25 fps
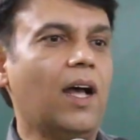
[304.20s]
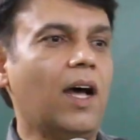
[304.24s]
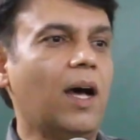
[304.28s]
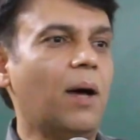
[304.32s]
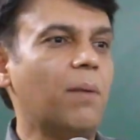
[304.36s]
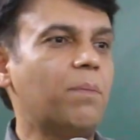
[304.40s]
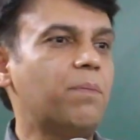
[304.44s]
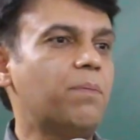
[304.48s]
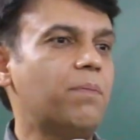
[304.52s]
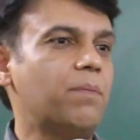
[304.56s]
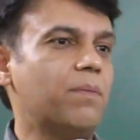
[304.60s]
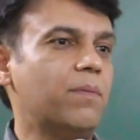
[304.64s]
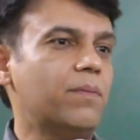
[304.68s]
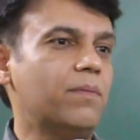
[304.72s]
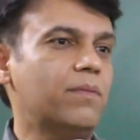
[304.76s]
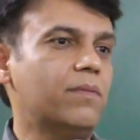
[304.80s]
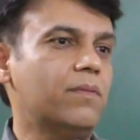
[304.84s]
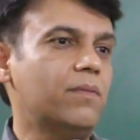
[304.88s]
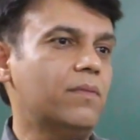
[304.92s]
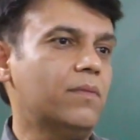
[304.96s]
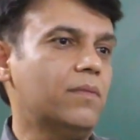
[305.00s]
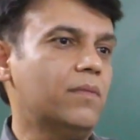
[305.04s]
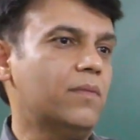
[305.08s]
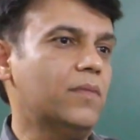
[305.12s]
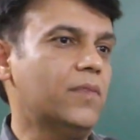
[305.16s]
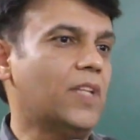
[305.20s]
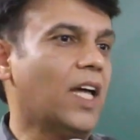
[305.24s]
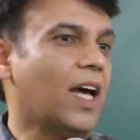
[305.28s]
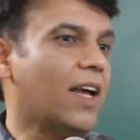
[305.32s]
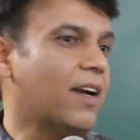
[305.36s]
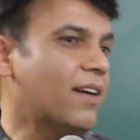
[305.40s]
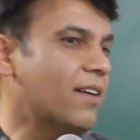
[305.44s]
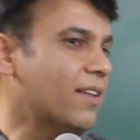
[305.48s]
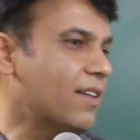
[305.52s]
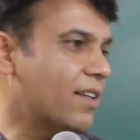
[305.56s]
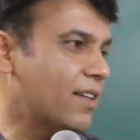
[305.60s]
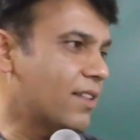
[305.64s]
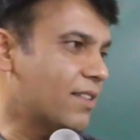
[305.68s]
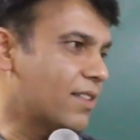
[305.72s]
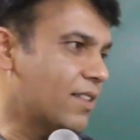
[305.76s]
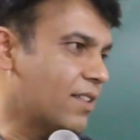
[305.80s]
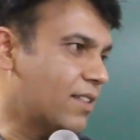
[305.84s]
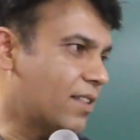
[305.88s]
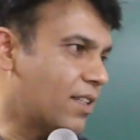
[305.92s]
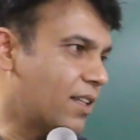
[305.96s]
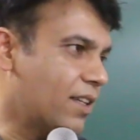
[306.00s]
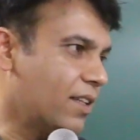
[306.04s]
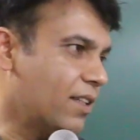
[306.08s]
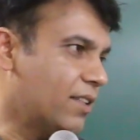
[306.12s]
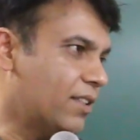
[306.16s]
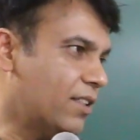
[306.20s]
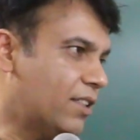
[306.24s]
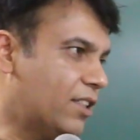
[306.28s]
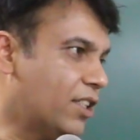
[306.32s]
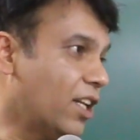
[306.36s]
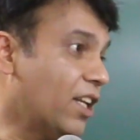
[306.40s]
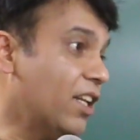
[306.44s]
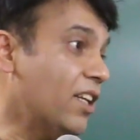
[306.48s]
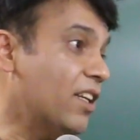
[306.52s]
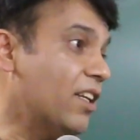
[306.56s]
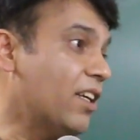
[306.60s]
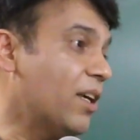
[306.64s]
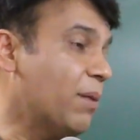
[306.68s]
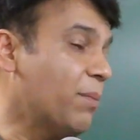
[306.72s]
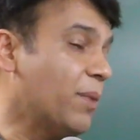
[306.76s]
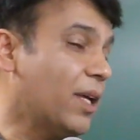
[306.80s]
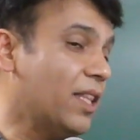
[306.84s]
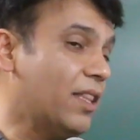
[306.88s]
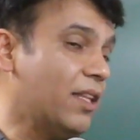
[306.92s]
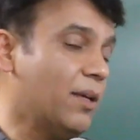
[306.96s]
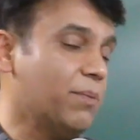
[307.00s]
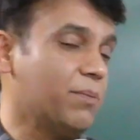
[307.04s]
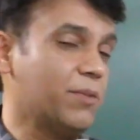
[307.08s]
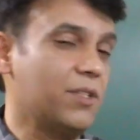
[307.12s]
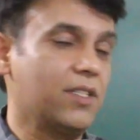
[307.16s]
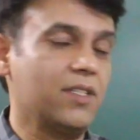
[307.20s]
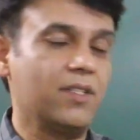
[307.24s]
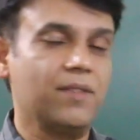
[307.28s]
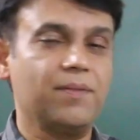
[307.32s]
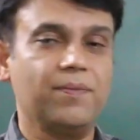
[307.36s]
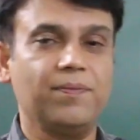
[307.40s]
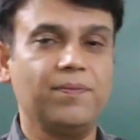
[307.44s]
आप धारण कर सकते हैं शरीर के माध्यम से